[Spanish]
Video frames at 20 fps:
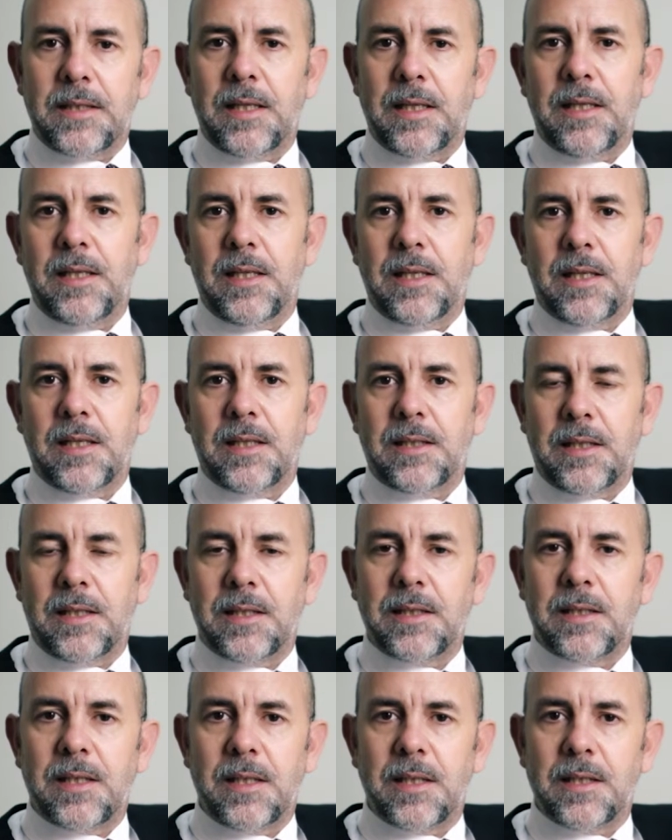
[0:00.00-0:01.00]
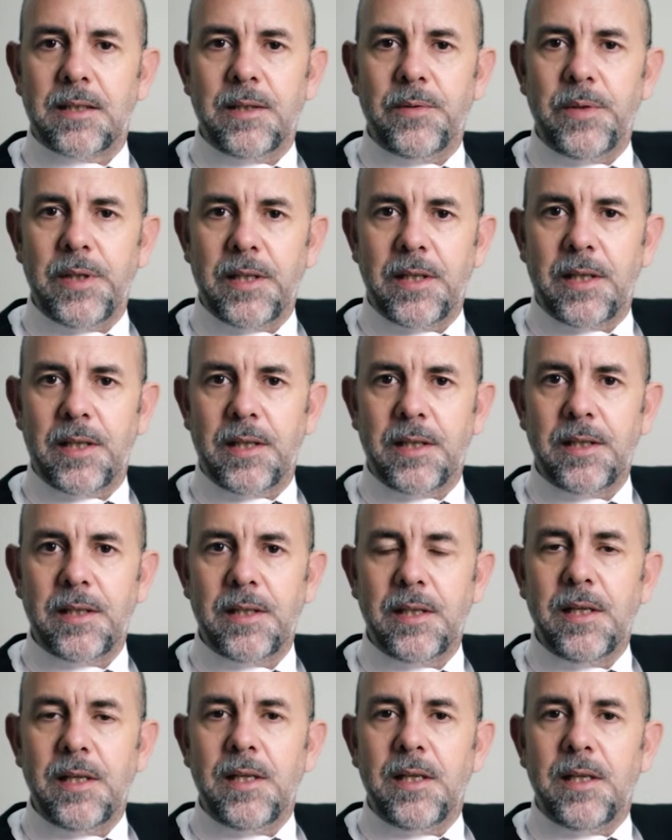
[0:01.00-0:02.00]
tareas, tantas actividades
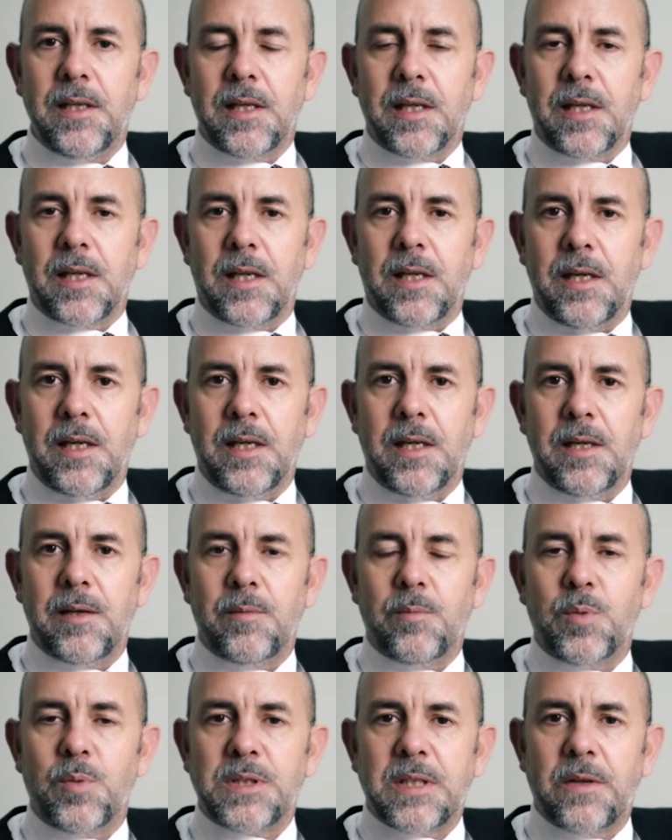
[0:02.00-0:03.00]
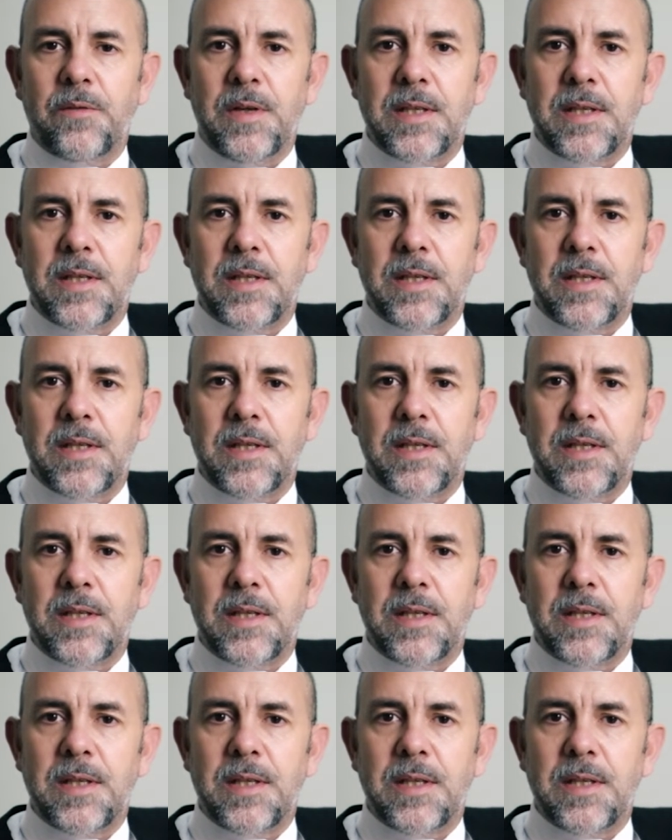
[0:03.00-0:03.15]
que muchas